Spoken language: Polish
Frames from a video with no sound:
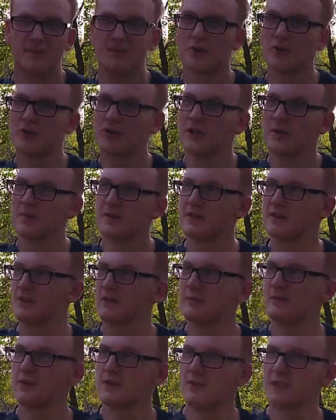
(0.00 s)
Można by
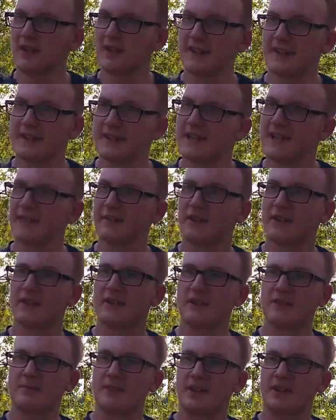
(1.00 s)
zrobić tutaj
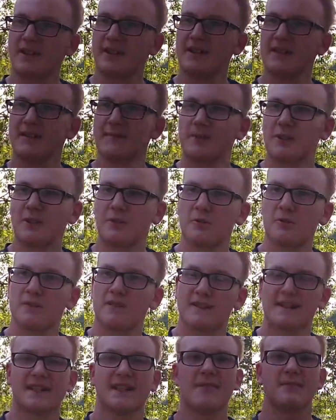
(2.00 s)
rezerwat, lecz mieszkańcy
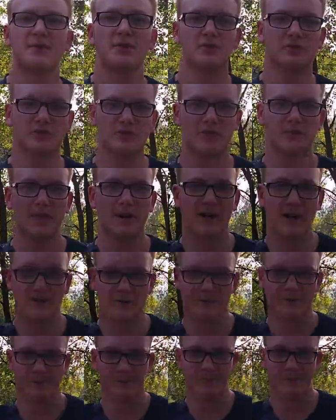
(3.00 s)
Mikołowa sami o to
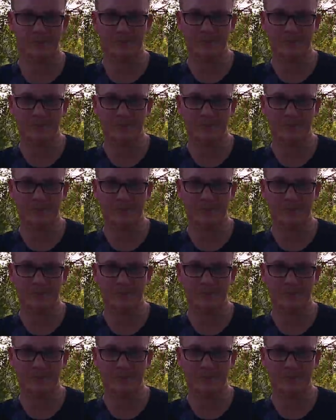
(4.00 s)
dbają.